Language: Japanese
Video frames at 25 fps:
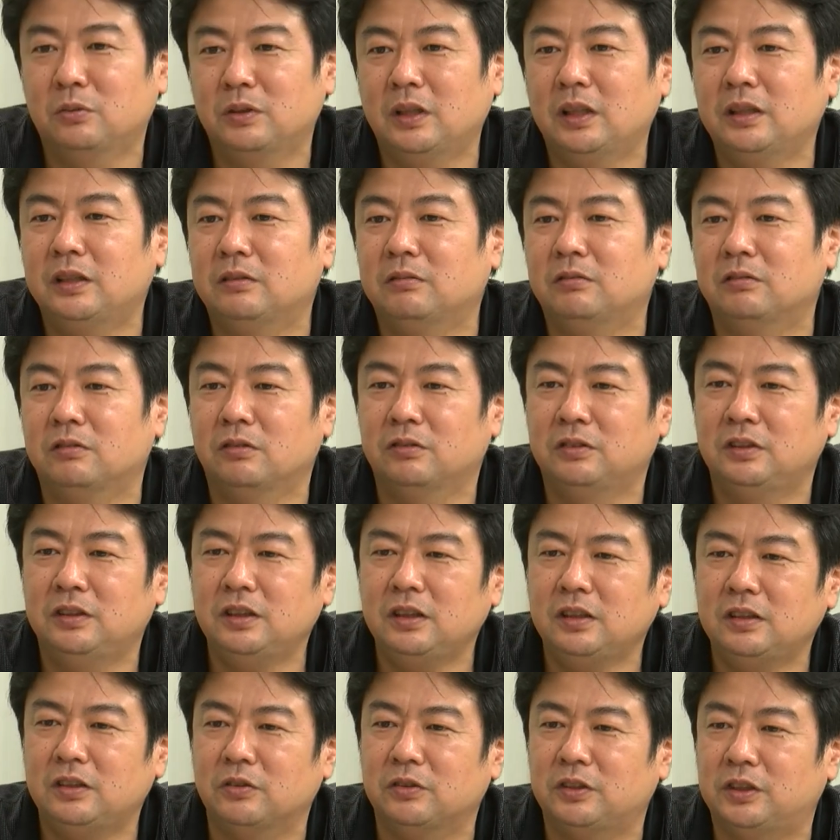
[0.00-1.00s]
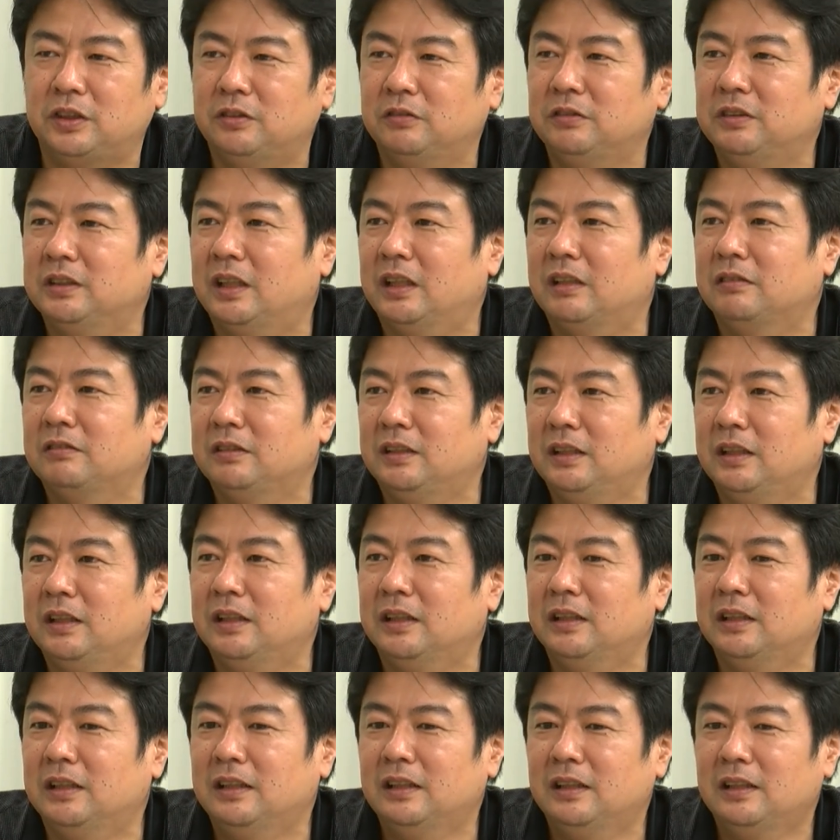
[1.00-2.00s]
うなってくると事実を知るんじゃなく
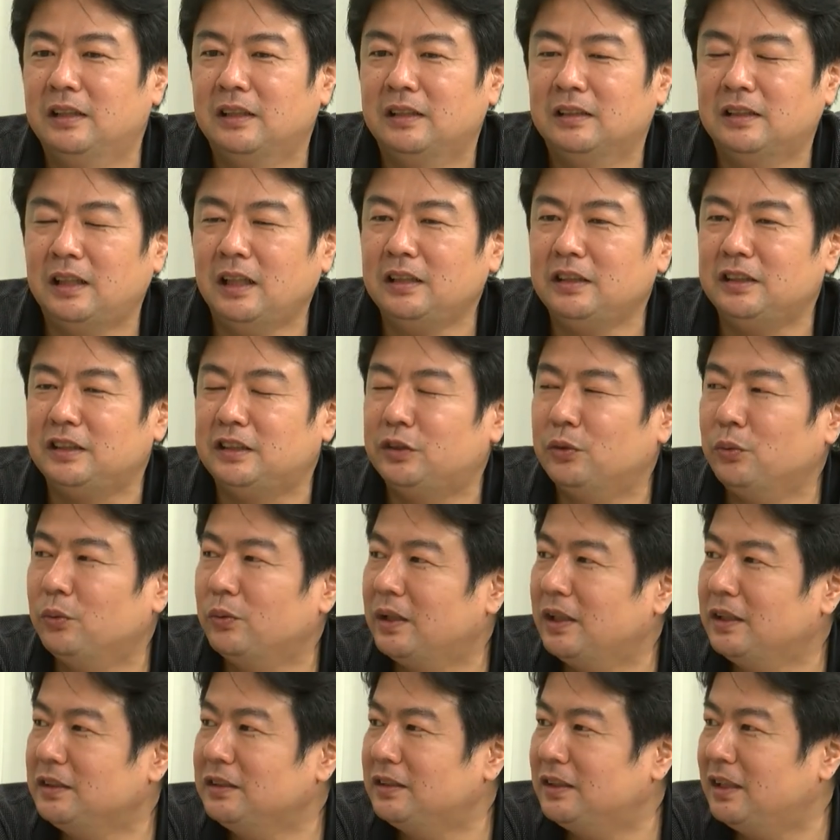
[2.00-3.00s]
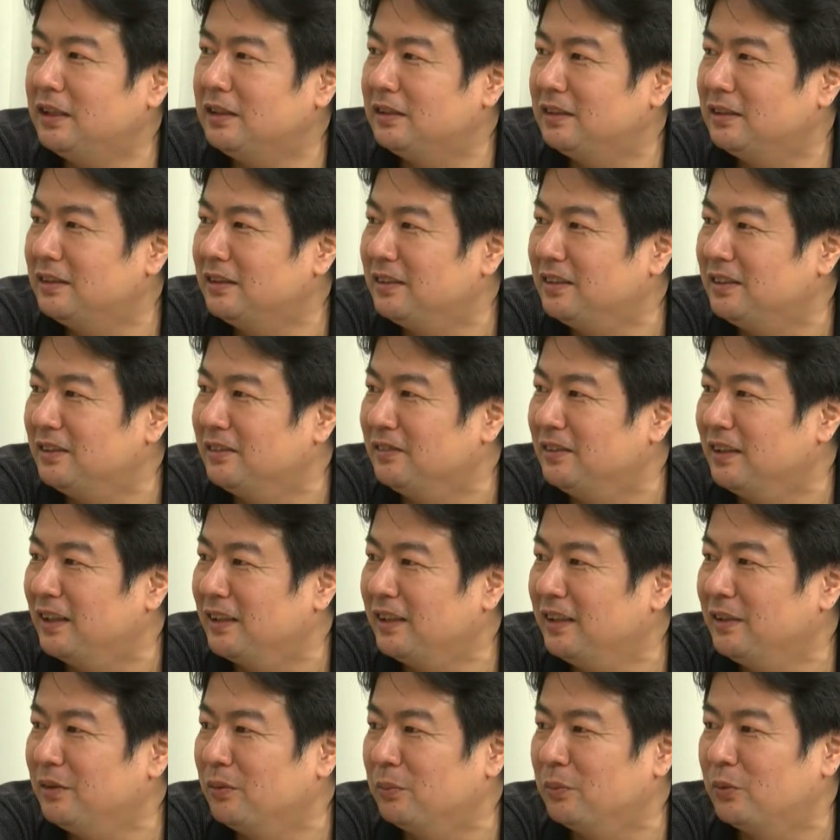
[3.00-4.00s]
て、うん単に共感したいっていうだ
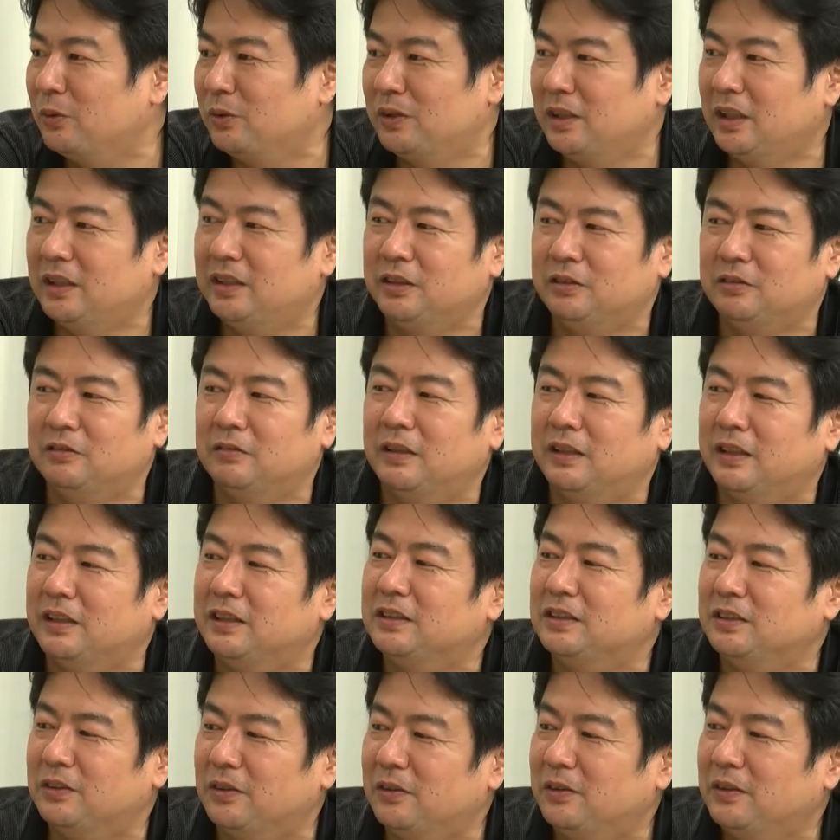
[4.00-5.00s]
けのものになってくるわけですよ。